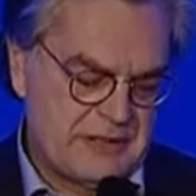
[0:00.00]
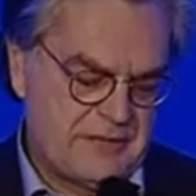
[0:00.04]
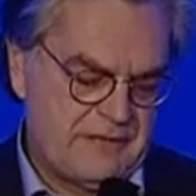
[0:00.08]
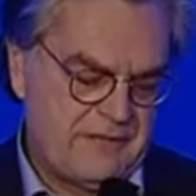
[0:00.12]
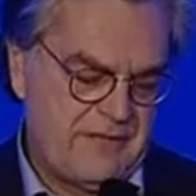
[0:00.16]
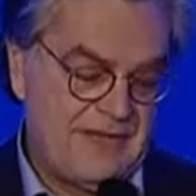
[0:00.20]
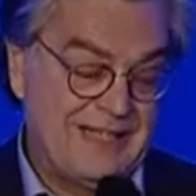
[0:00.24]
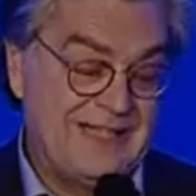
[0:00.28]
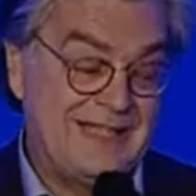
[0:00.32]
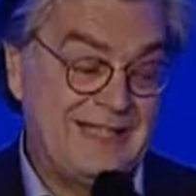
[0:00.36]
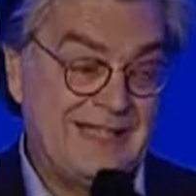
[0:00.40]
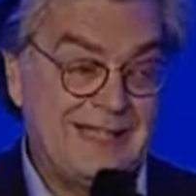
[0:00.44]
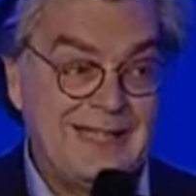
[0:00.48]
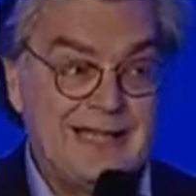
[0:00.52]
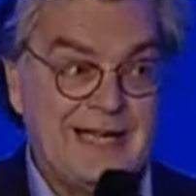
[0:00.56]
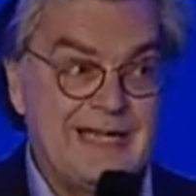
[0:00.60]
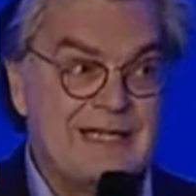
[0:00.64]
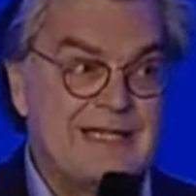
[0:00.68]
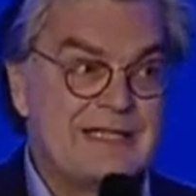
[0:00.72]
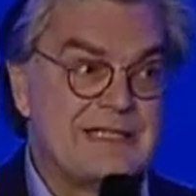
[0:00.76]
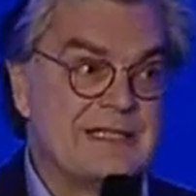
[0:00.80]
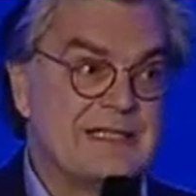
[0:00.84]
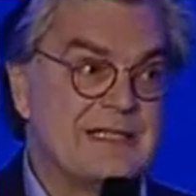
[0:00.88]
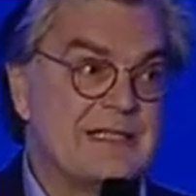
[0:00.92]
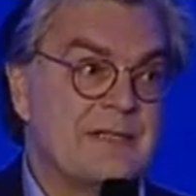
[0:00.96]
welche
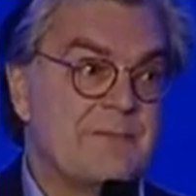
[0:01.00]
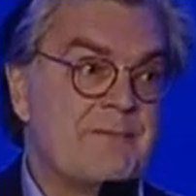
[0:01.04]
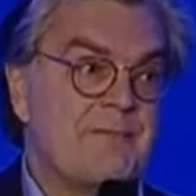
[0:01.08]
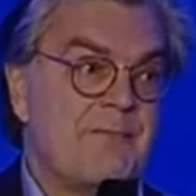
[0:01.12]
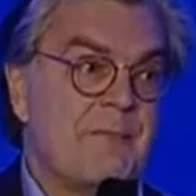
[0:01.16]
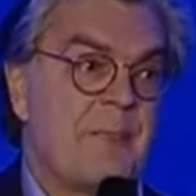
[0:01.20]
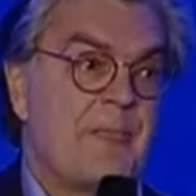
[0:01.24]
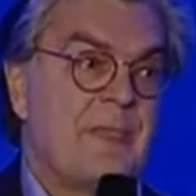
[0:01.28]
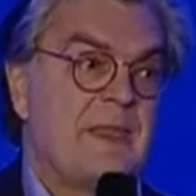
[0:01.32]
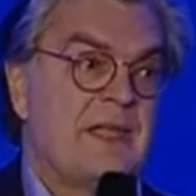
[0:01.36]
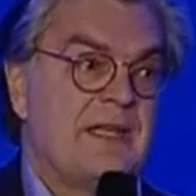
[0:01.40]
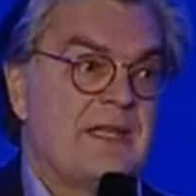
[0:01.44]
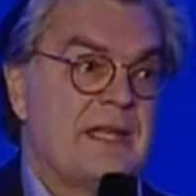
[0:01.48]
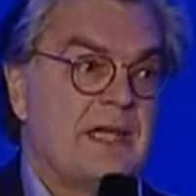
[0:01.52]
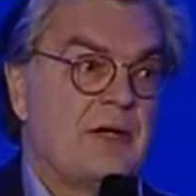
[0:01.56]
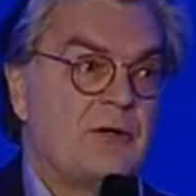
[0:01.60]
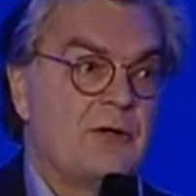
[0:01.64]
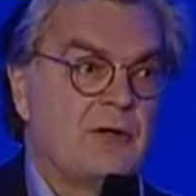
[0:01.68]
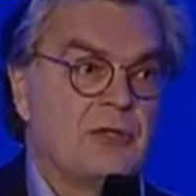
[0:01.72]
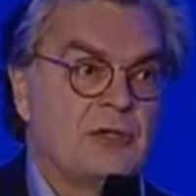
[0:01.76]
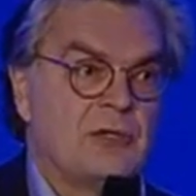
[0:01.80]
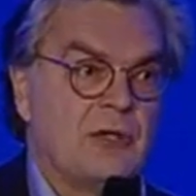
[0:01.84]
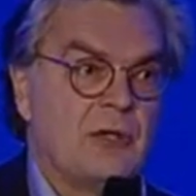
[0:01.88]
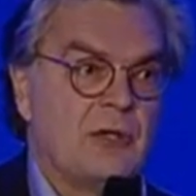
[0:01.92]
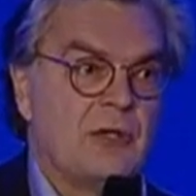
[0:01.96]
Grenzen der
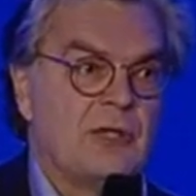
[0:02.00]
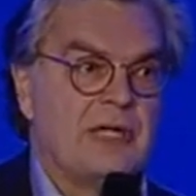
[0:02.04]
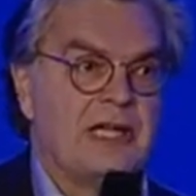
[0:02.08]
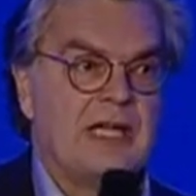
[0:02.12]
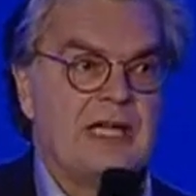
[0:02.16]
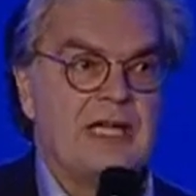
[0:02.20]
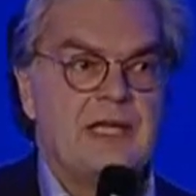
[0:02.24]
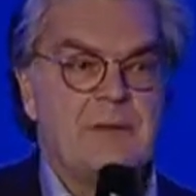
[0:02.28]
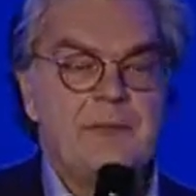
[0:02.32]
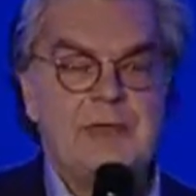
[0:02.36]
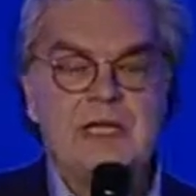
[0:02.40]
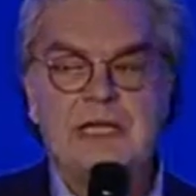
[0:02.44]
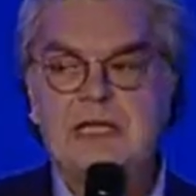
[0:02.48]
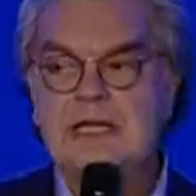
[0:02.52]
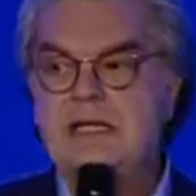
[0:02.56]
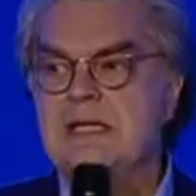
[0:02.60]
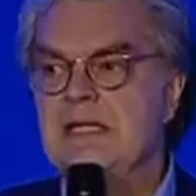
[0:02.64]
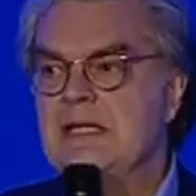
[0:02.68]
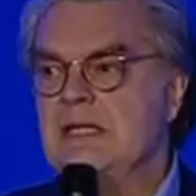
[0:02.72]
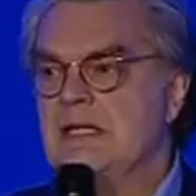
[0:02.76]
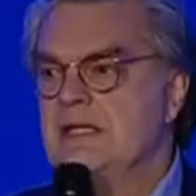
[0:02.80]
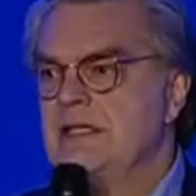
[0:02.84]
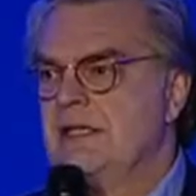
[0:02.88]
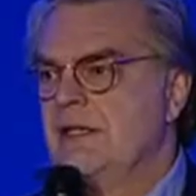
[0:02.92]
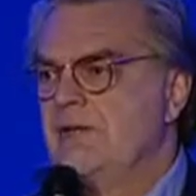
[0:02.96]
Kontrollgremien
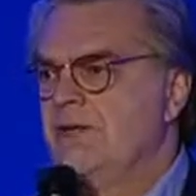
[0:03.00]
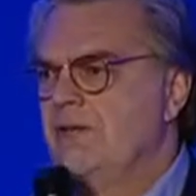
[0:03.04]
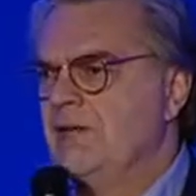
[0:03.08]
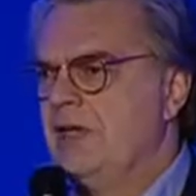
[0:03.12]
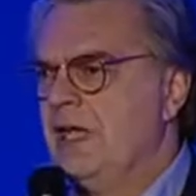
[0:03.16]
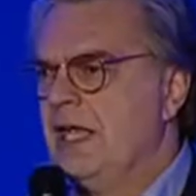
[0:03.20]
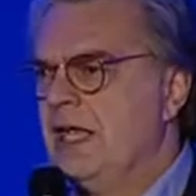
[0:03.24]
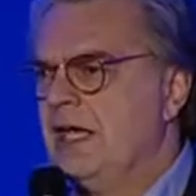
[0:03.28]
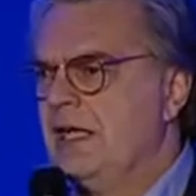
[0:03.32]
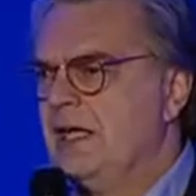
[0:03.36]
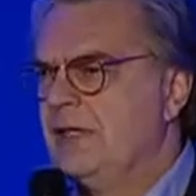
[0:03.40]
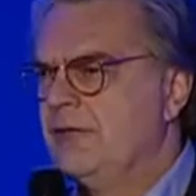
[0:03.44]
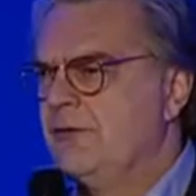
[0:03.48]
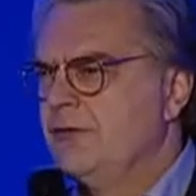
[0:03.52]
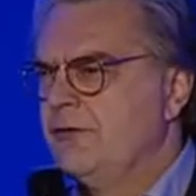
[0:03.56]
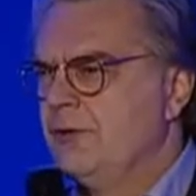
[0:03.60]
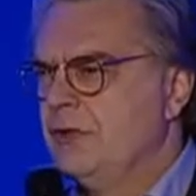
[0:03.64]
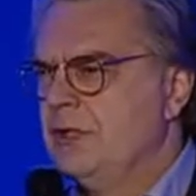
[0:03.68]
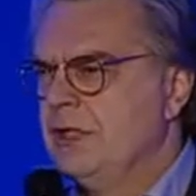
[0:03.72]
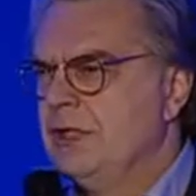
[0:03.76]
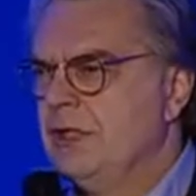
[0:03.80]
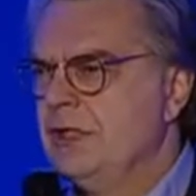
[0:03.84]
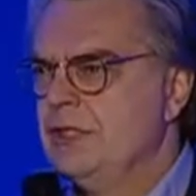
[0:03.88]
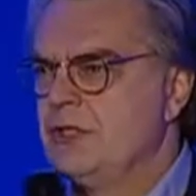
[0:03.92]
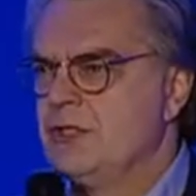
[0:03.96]
denn vielleicht für
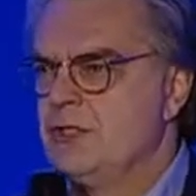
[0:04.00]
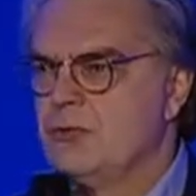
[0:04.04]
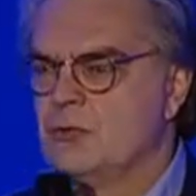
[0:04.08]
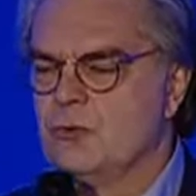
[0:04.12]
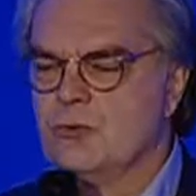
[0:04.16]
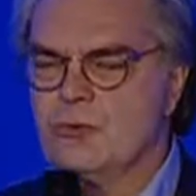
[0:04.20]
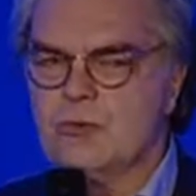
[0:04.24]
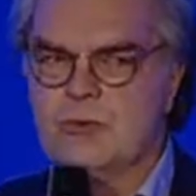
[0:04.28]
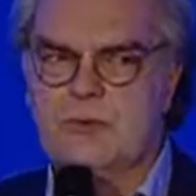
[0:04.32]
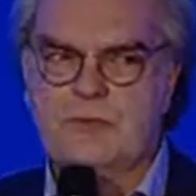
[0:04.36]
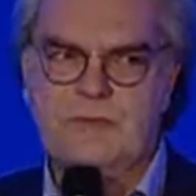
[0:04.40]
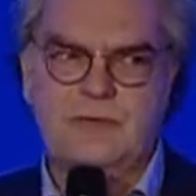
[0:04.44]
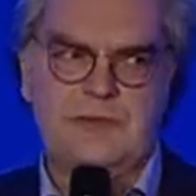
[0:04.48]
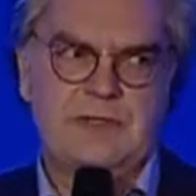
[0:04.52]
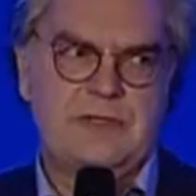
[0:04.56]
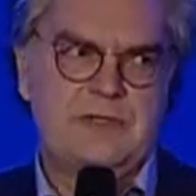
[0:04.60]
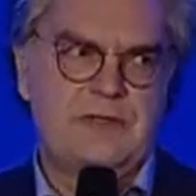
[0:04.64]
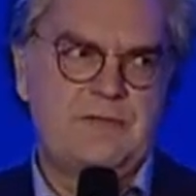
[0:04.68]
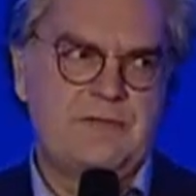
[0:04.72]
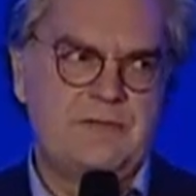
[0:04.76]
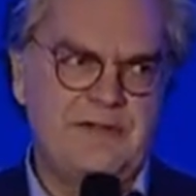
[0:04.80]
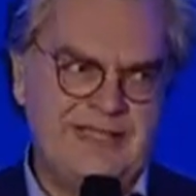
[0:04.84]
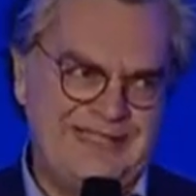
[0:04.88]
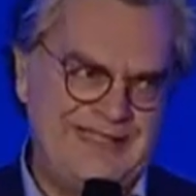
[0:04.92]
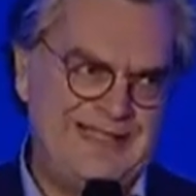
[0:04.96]
die Zukunft
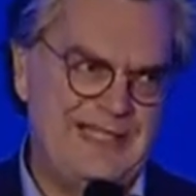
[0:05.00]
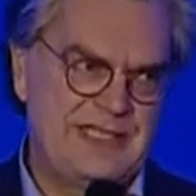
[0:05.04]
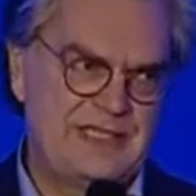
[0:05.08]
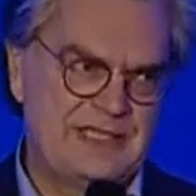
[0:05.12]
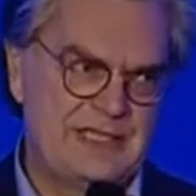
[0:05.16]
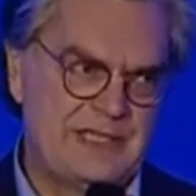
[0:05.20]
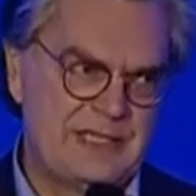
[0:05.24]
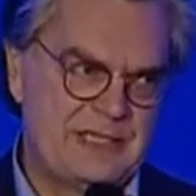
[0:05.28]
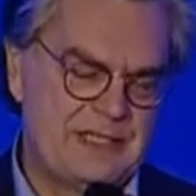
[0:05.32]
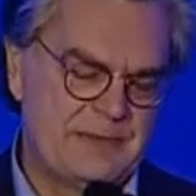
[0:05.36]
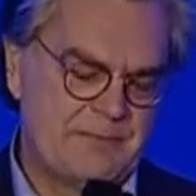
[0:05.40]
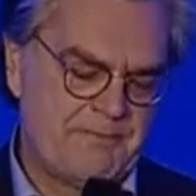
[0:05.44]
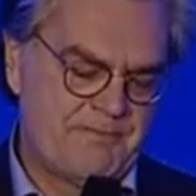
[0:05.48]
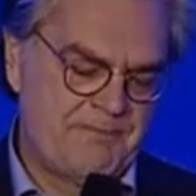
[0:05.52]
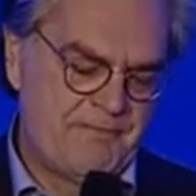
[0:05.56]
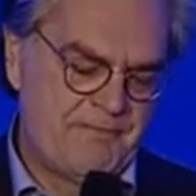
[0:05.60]
wichtig sind.